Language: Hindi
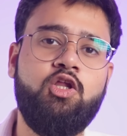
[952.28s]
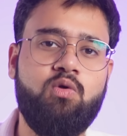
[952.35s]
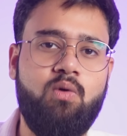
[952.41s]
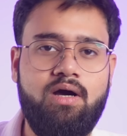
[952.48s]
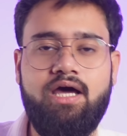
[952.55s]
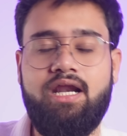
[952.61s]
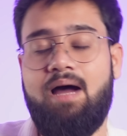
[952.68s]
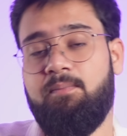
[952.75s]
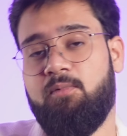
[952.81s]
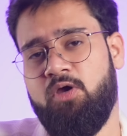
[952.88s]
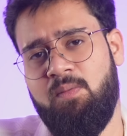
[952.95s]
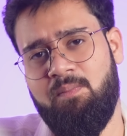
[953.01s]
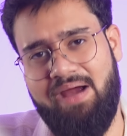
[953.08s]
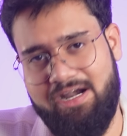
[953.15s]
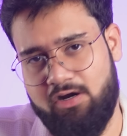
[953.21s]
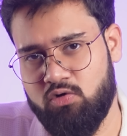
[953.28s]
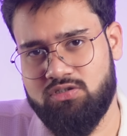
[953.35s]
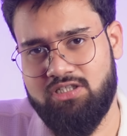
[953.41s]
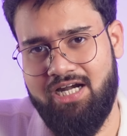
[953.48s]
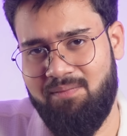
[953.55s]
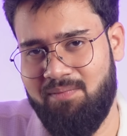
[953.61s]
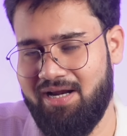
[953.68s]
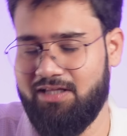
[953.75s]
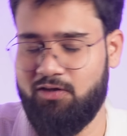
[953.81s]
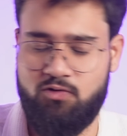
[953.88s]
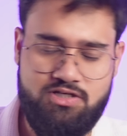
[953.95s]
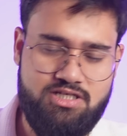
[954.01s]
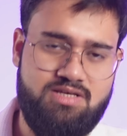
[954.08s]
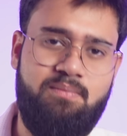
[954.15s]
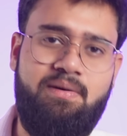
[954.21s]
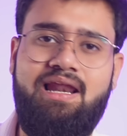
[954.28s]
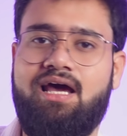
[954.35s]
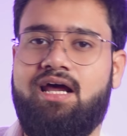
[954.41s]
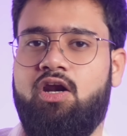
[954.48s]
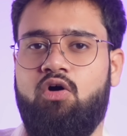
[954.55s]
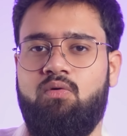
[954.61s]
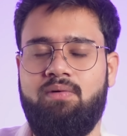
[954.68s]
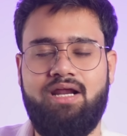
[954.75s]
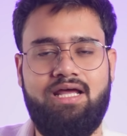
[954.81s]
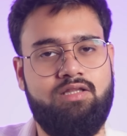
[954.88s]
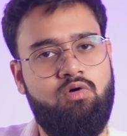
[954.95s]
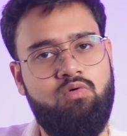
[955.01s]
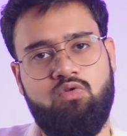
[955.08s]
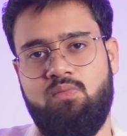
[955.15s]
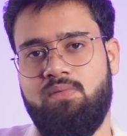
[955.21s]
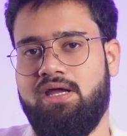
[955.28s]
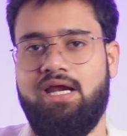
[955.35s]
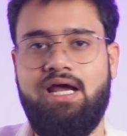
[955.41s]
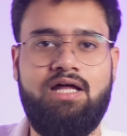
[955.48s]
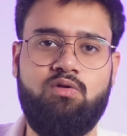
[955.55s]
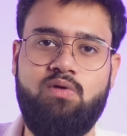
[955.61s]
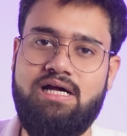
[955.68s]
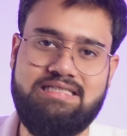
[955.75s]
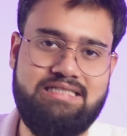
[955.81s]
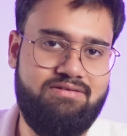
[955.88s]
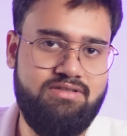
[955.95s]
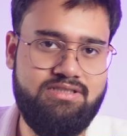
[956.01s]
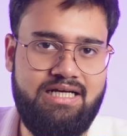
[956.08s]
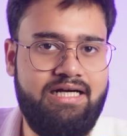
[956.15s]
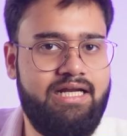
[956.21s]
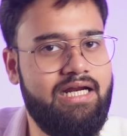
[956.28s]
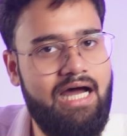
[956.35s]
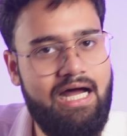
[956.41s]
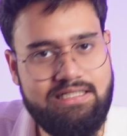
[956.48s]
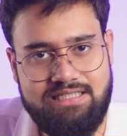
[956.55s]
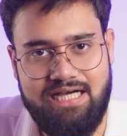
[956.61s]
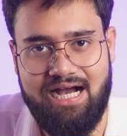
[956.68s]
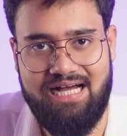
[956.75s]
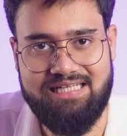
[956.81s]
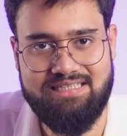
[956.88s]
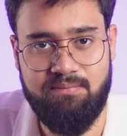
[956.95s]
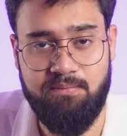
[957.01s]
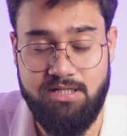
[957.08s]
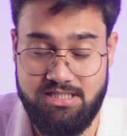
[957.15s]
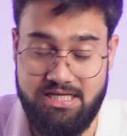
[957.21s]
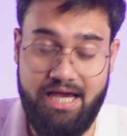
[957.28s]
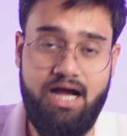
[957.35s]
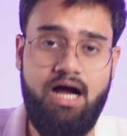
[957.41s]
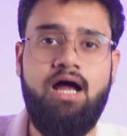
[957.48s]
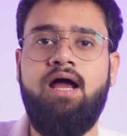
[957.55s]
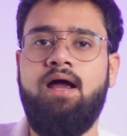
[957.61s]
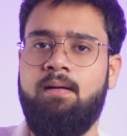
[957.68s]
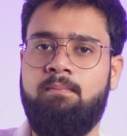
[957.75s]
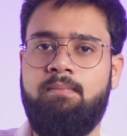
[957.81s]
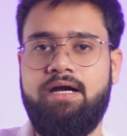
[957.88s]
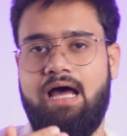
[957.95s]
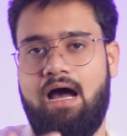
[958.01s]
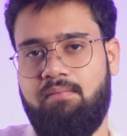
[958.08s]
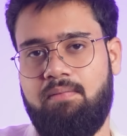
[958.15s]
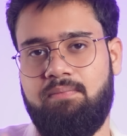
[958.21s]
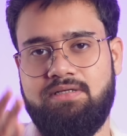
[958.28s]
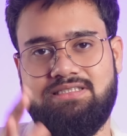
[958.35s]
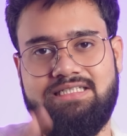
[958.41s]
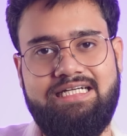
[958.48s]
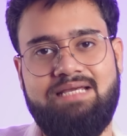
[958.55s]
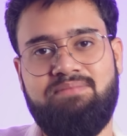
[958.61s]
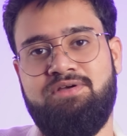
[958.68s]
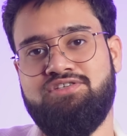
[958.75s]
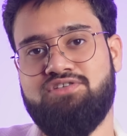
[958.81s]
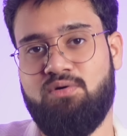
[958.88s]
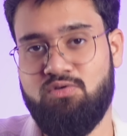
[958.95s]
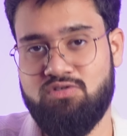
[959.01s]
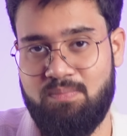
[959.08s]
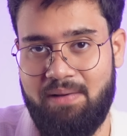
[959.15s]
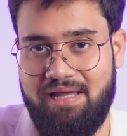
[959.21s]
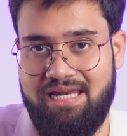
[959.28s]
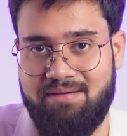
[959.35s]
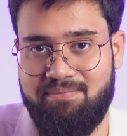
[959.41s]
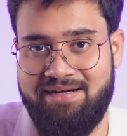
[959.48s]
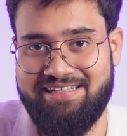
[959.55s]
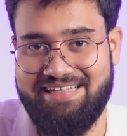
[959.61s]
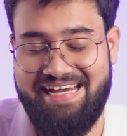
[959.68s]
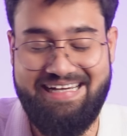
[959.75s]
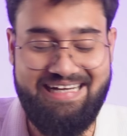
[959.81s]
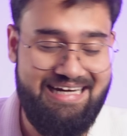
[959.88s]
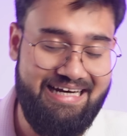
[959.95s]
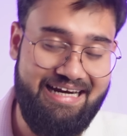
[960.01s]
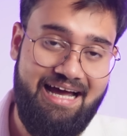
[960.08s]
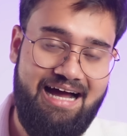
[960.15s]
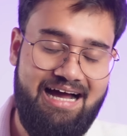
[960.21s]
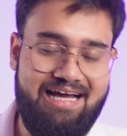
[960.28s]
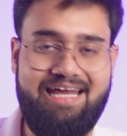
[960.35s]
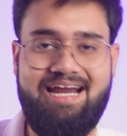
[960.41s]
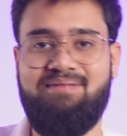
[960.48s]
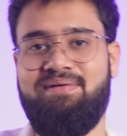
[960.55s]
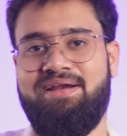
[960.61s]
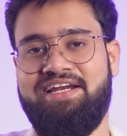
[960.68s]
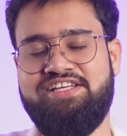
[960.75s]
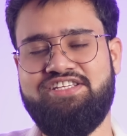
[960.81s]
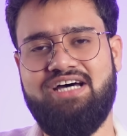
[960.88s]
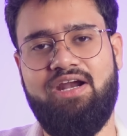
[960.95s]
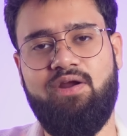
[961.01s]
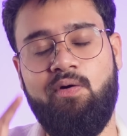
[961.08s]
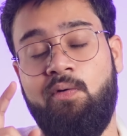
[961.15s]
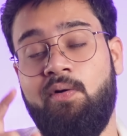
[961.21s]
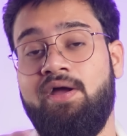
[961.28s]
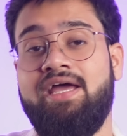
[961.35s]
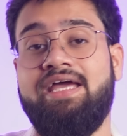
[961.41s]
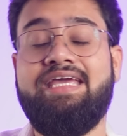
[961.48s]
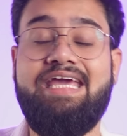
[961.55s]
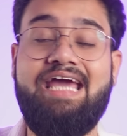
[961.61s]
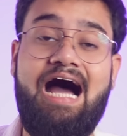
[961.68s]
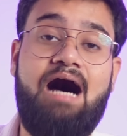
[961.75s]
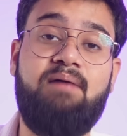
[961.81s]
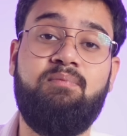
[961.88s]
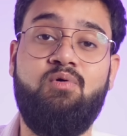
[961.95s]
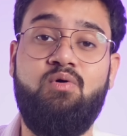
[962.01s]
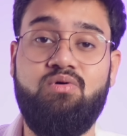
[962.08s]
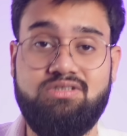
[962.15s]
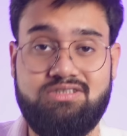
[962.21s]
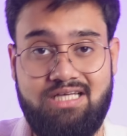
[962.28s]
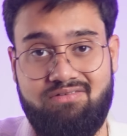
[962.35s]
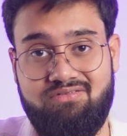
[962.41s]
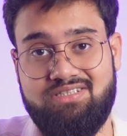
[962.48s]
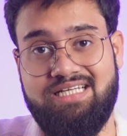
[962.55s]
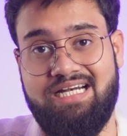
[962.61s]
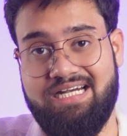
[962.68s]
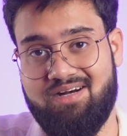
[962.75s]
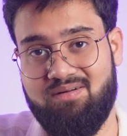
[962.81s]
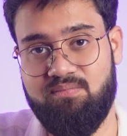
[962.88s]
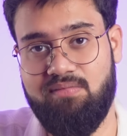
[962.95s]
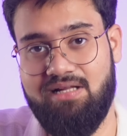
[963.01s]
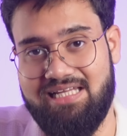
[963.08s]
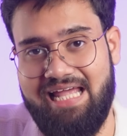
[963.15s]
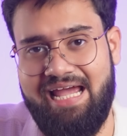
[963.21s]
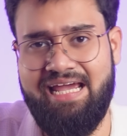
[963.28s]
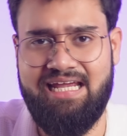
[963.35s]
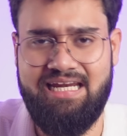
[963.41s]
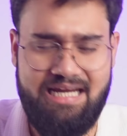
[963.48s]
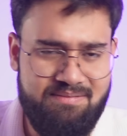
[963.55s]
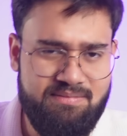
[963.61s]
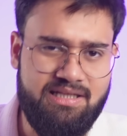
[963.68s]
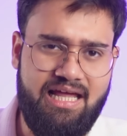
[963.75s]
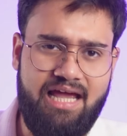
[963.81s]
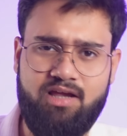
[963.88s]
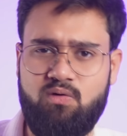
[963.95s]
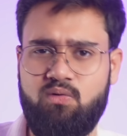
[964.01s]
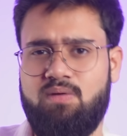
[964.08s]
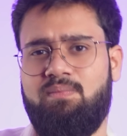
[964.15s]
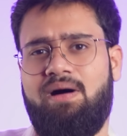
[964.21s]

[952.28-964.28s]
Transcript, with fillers: तो अगर आप कोई मेट्रो सिटी में रहते हो जैसे मैं लखनऊ में रहता हूं तो मेरे यहाँ तो यार सर्विस सेंटर अच्छा खासा मिल जाएगा बट आप अपने सिटी में ज़रूर से पहले एक बार ट्राई कर लेना अगर आप लेने जा रहे हो कि आपको सर्विस सेंटर मिलता है कि नहीं मिलता है क्योंकि